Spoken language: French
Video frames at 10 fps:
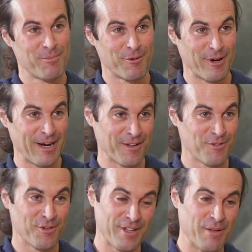pour
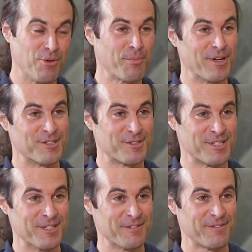ensuite être plus
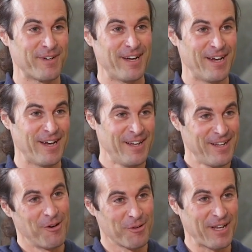productif
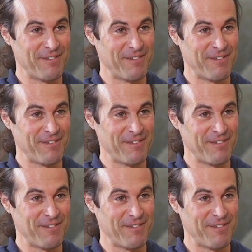au